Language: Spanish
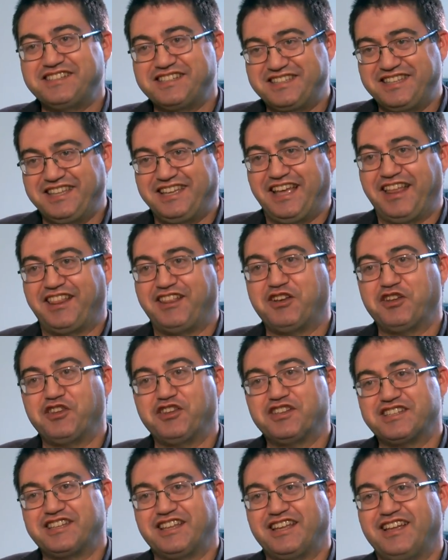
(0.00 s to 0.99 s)
desde ya digo,
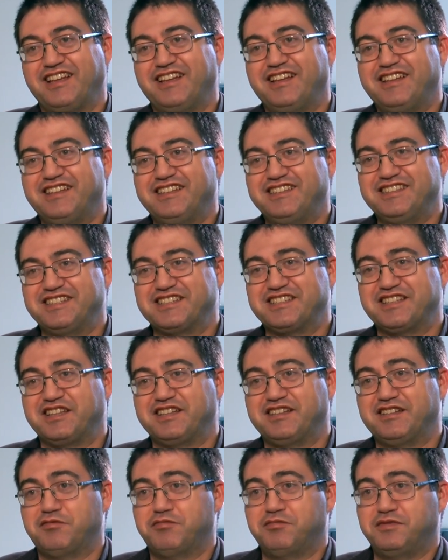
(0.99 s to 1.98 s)
desde,
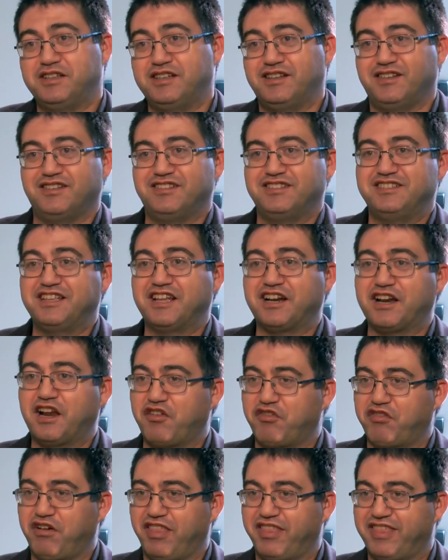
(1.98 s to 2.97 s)
desde mi tierna
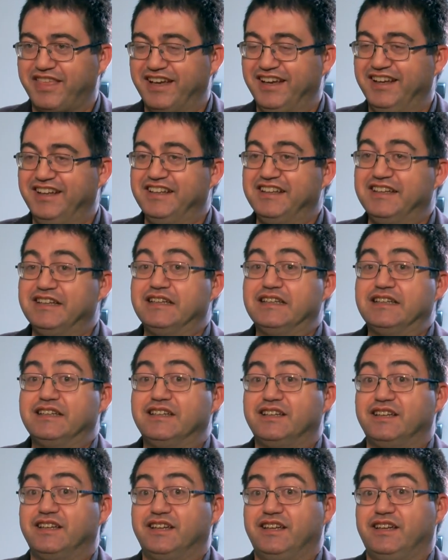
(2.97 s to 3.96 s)
infancia.
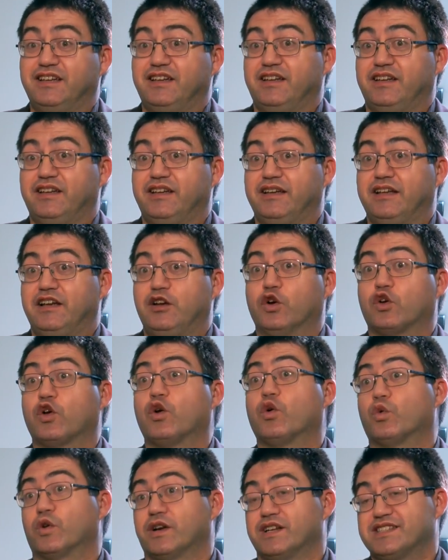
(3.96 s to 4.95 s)
Eh, lo que
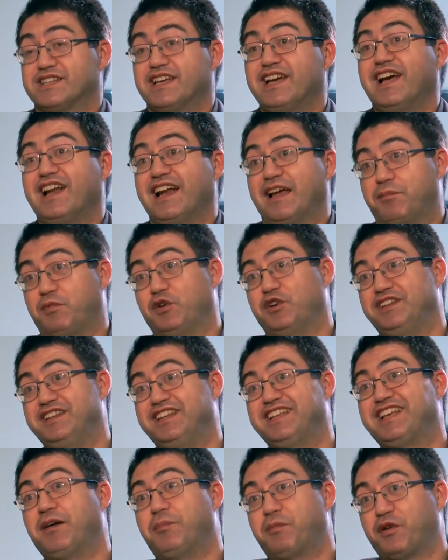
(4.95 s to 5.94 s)
ocurre es que a la
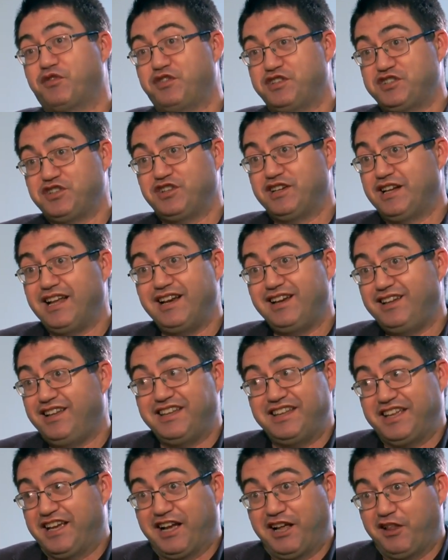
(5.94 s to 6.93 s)
política profesional
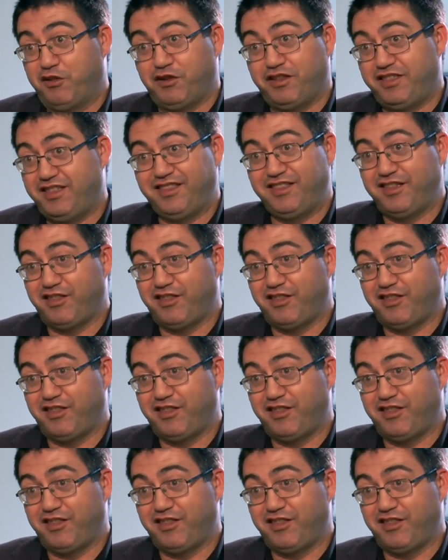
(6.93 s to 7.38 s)
he llegado hace